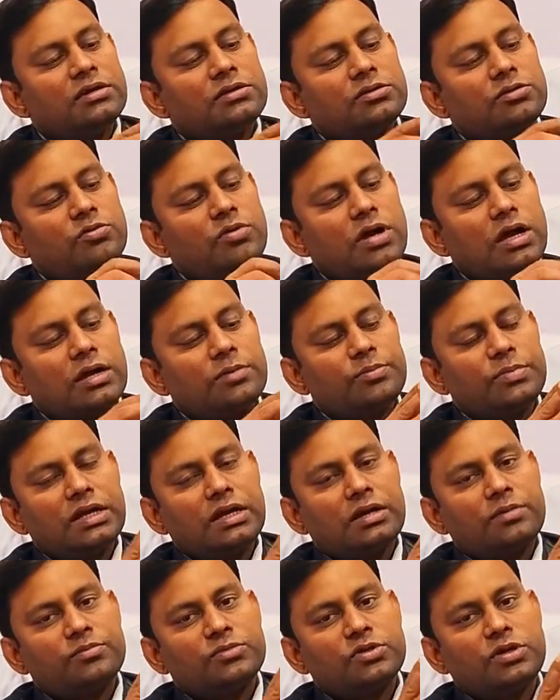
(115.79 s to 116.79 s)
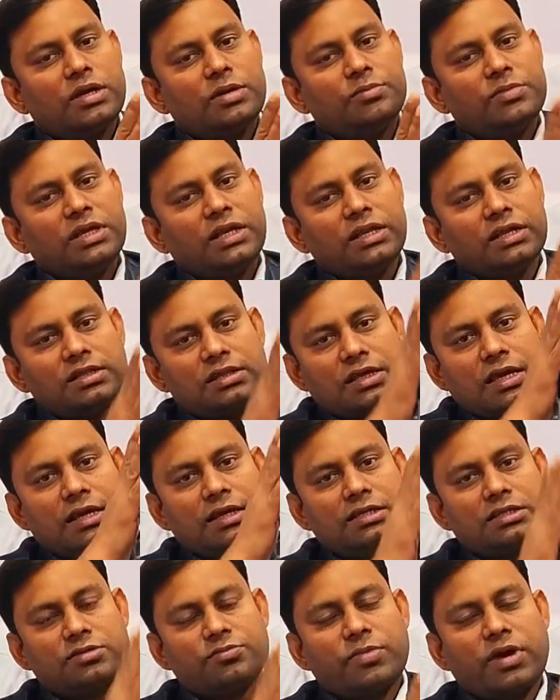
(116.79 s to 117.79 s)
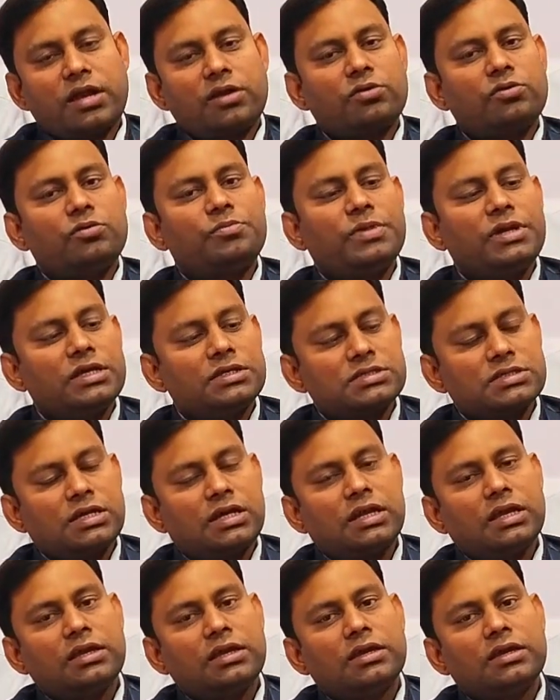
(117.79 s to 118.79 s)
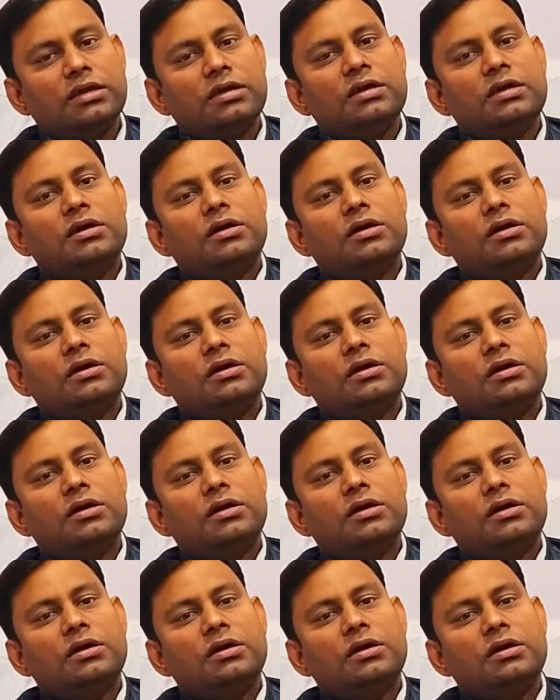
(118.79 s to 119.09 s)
तो वहाँ पे हम जो है मीडियल साइड इस बार को प्लेस करेंगे